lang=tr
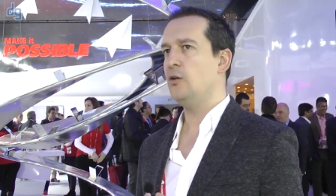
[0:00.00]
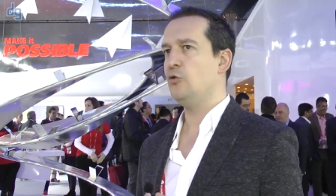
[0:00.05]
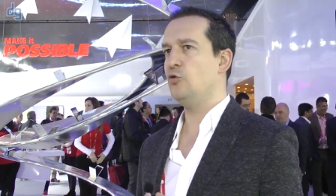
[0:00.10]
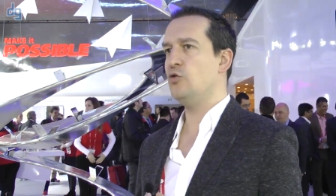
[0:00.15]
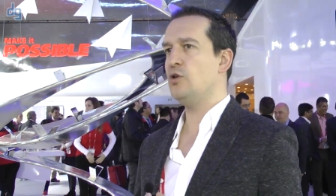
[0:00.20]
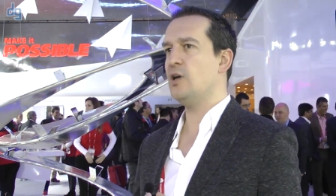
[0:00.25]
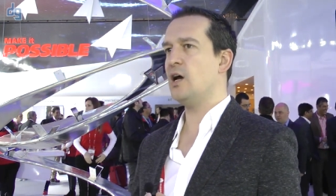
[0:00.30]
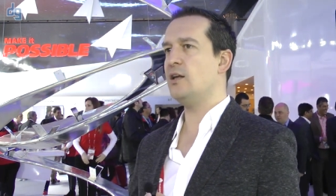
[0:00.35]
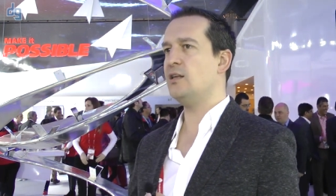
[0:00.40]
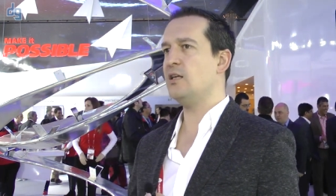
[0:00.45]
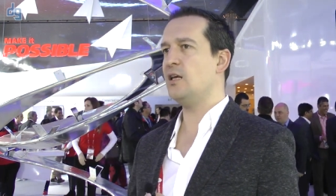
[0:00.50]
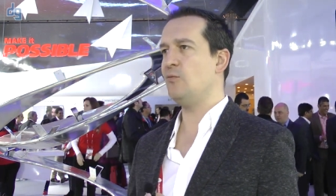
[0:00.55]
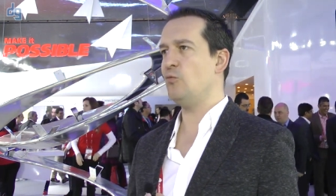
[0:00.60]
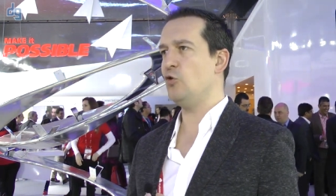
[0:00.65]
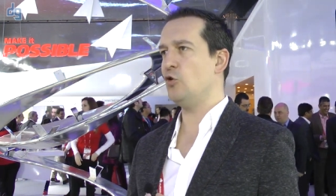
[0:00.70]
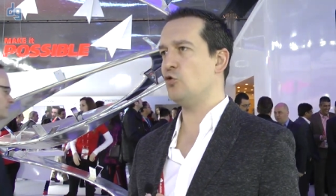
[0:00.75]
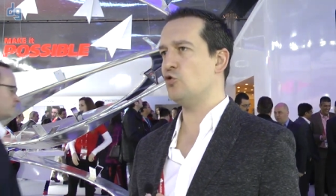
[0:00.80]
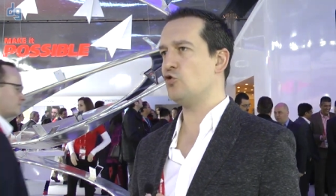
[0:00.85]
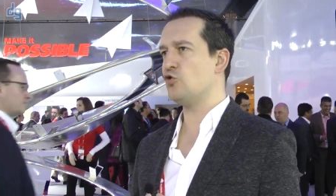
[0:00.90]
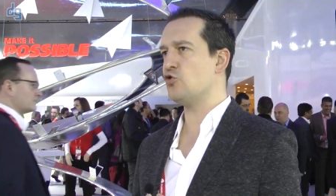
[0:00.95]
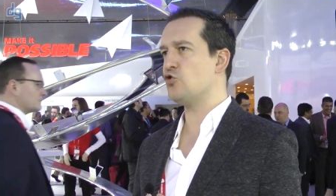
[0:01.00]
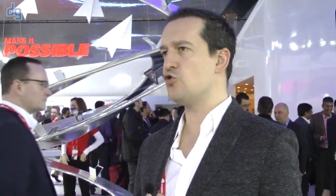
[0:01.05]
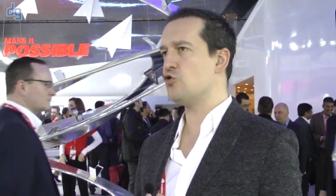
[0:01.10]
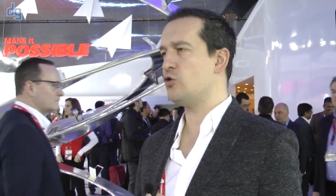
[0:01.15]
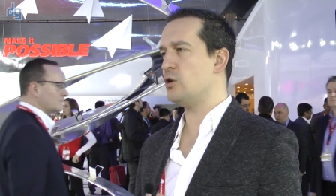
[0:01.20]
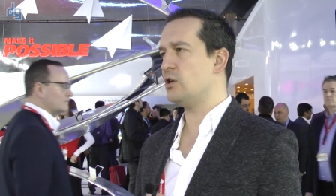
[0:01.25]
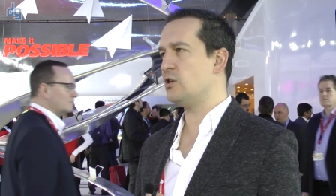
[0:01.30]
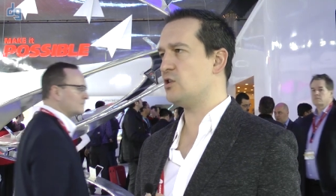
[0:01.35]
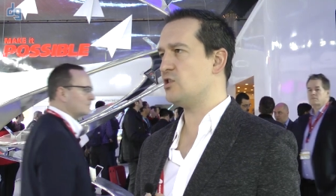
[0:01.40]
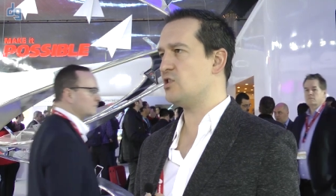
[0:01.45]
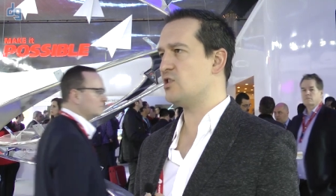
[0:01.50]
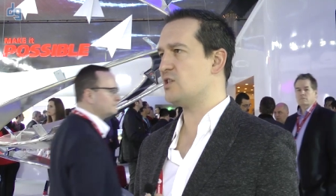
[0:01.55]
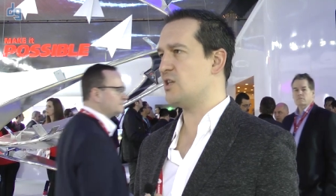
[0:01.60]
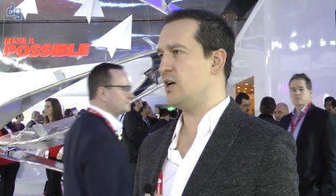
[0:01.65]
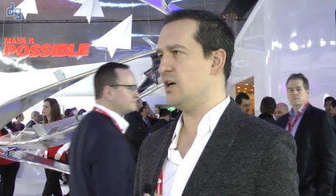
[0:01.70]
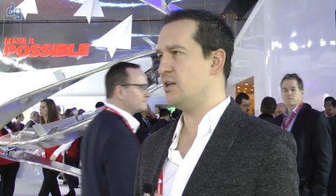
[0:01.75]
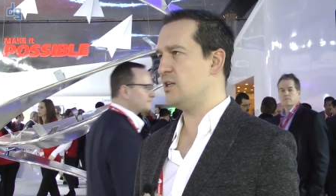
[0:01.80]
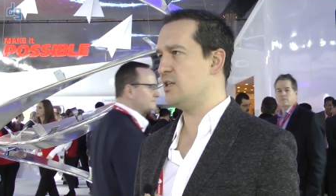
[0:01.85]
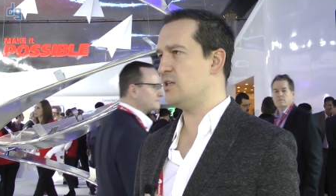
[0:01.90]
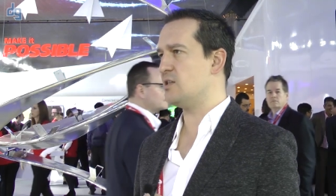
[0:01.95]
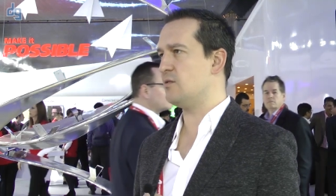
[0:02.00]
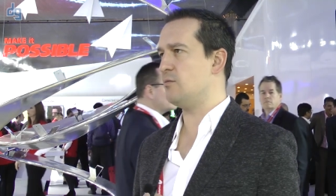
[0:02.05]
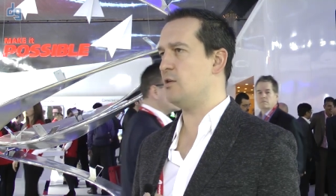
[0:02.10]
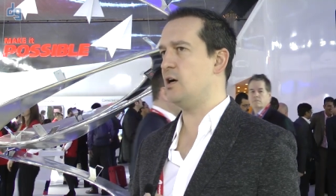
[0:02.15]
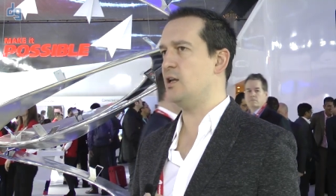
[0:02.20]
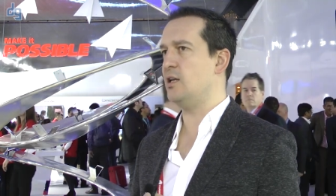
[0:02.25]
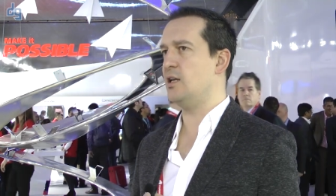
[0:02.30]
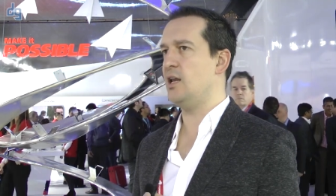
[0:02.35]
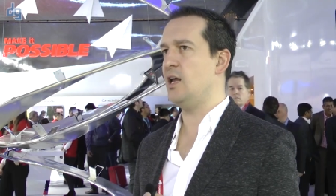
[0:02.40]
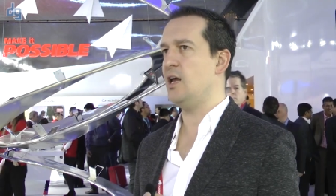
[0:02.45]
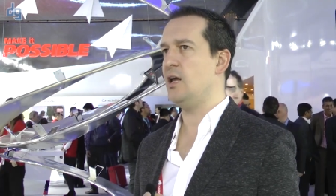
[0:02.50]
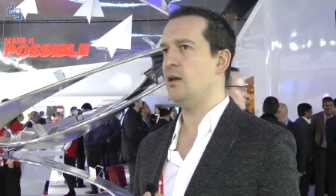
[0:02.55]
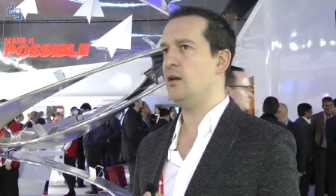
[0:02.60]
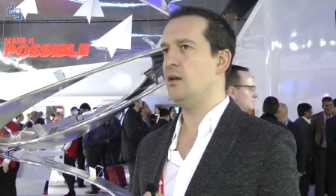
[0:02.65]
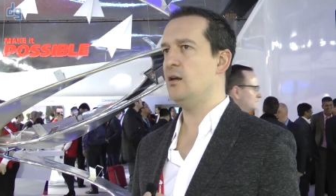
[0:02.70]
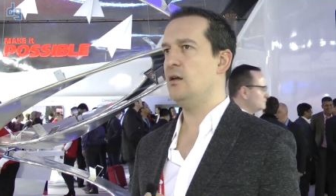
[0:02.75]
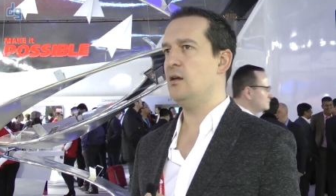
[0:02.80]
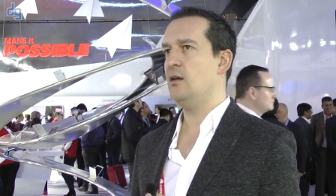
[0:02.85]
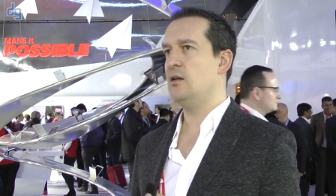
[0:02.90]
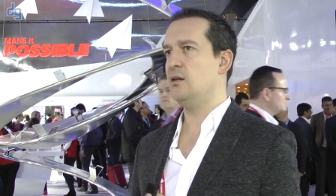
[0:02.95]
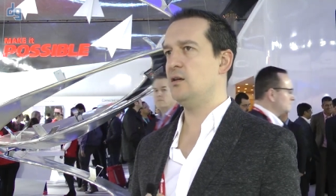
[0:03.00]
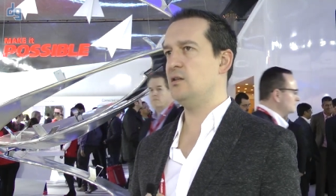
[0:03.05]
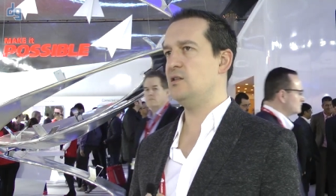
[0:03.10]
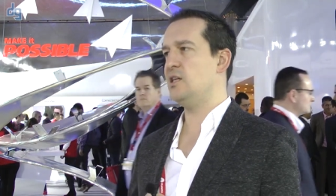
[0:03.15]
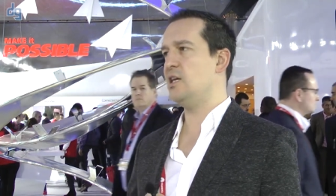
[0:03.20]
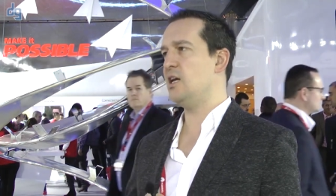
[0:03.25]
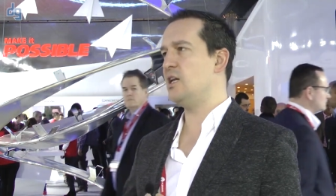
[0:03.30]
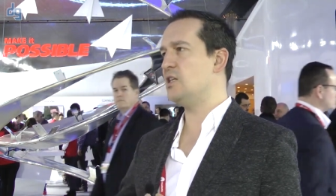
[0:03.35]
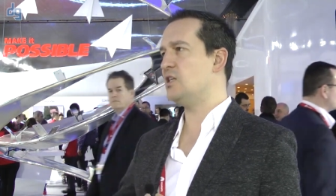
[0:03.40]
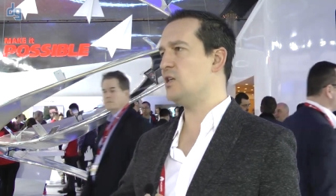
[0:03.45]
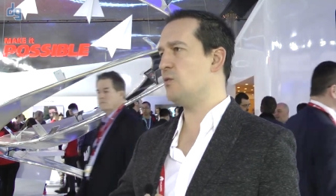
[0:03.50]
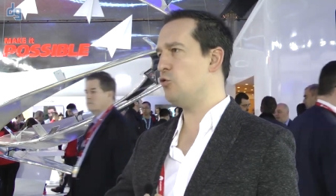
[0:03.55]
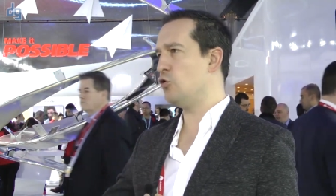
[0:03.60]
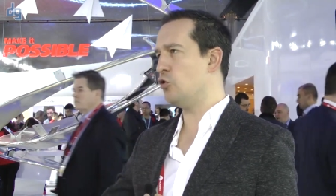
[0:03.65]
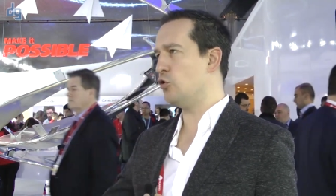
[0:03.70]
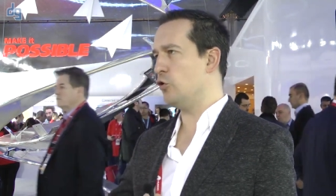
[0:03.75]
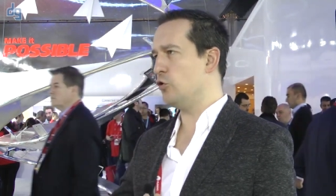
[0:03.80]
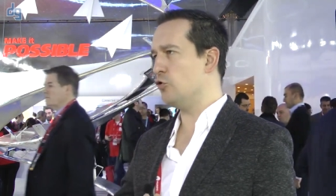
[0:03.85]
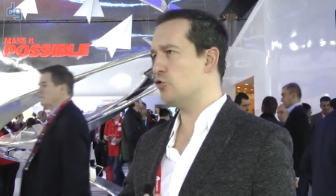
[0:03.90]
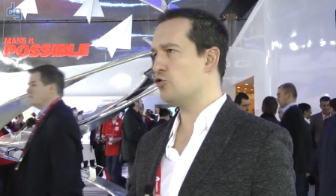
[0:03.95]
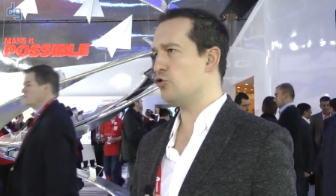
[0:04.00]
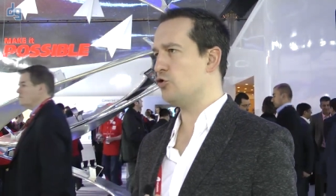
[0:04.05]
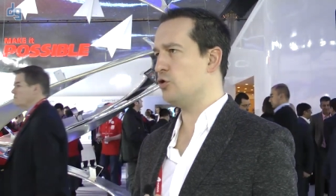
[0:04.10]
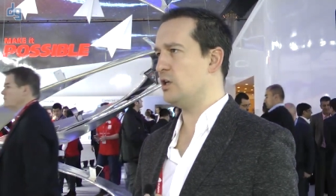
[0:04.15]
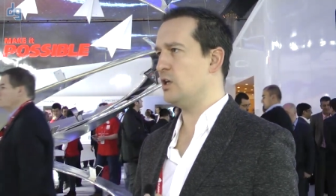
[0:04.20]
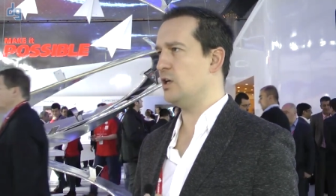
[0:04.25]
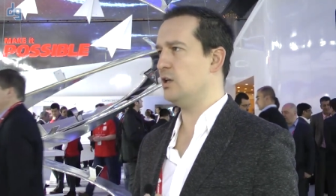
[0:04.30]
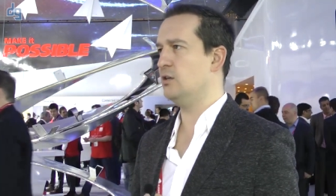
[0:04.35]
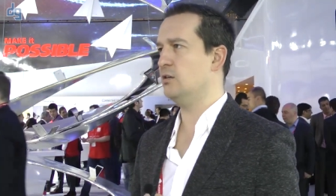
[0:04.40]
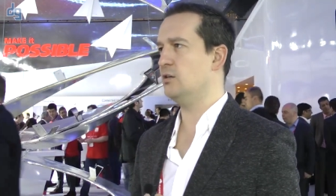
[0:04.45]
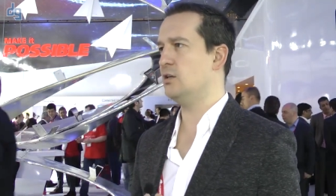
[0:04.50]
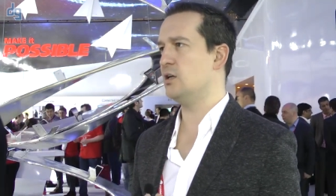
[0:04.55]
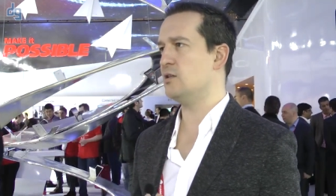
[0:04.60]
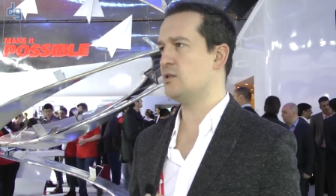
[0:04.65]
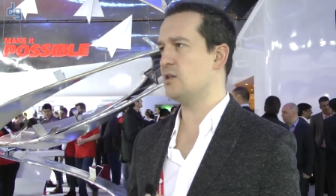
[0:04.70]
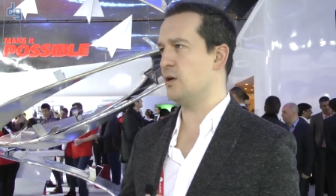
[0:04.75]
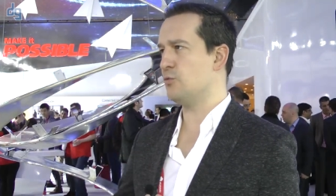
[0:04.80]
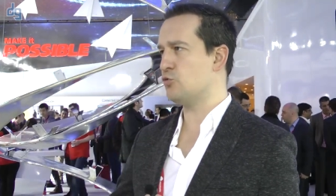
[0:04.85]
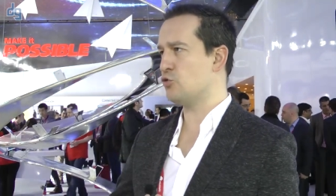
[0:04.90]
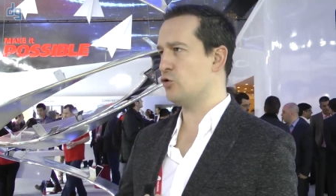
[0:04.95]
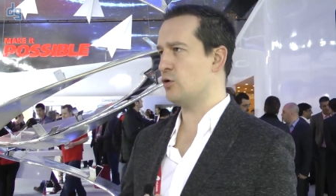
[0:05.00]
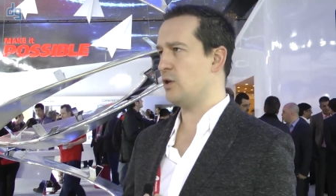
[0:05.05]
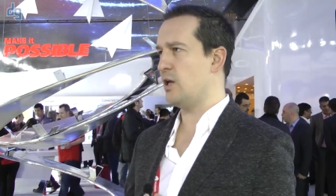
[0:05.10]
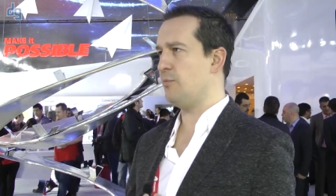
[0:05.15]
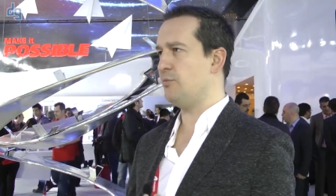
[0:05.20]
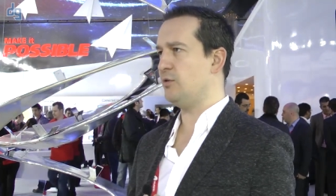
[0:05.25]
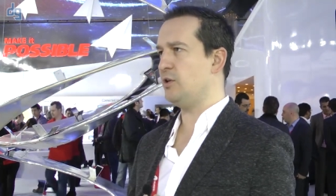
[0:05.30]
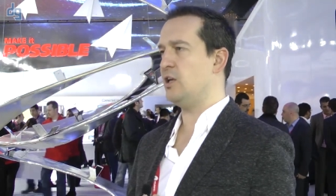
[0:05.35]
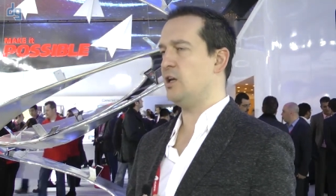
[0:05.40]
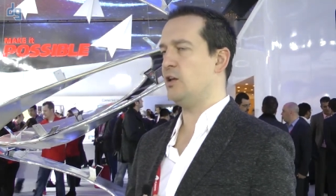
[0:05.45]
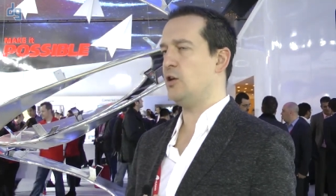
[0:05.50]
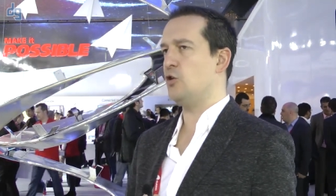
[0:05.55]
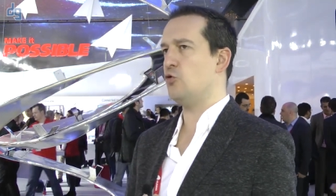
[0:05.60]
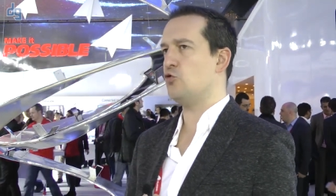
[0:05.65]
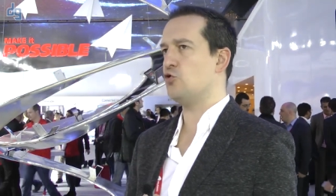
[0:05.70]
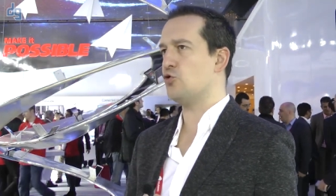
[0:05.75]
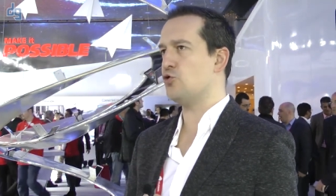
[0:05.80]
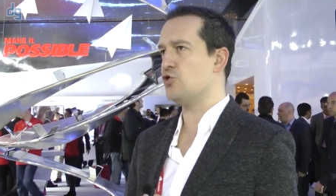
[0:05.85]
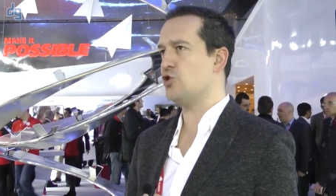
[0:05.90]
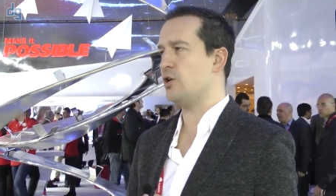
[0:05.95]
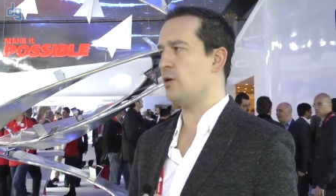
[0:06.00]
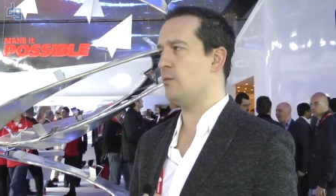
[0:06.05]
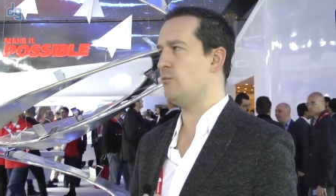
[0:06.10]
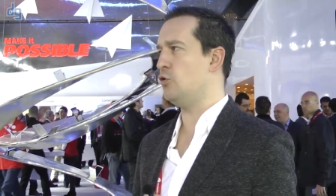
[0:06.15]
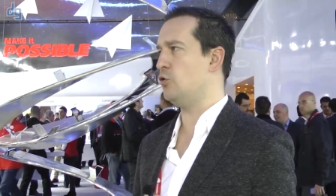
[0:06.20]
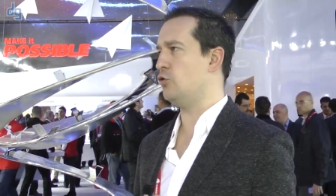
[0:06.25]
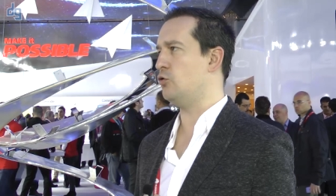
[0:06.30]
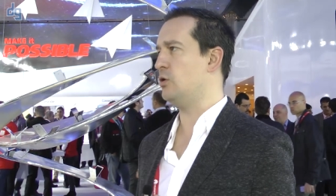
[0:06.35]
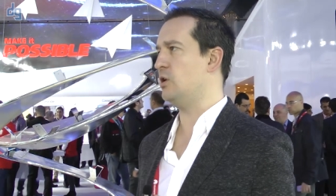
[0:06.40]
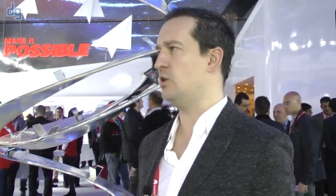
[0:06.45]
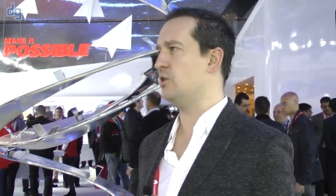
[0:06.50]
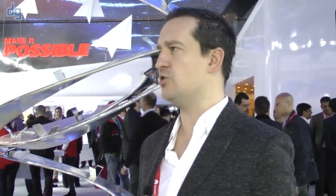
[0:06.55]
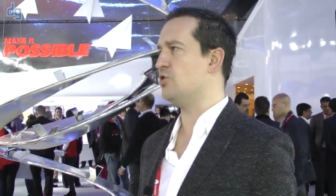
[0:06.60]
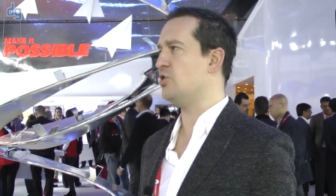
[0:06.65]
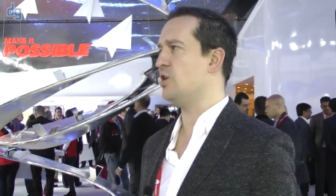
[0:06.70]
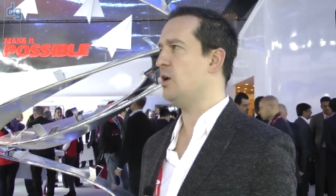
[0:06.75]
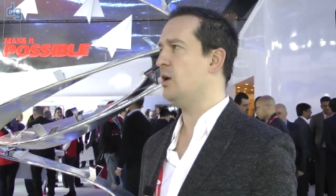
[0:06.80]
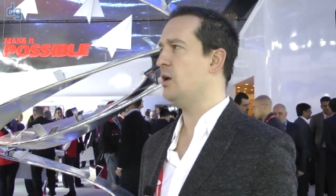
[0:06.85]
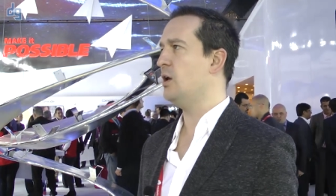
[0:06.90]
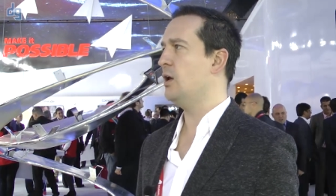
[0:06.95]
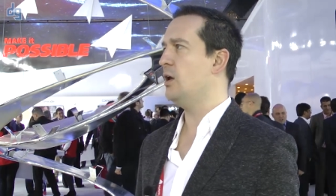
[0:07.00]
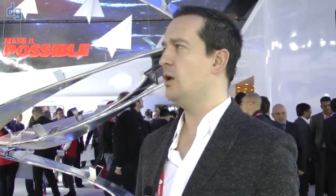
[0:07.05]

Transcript: Dünyanın en büyük üçüncü üreticisi an itibariyle. Diğer iki büyük oyuncunun yanında, Samsung ve Apple'ın yanında üçüncü en büyük üretici.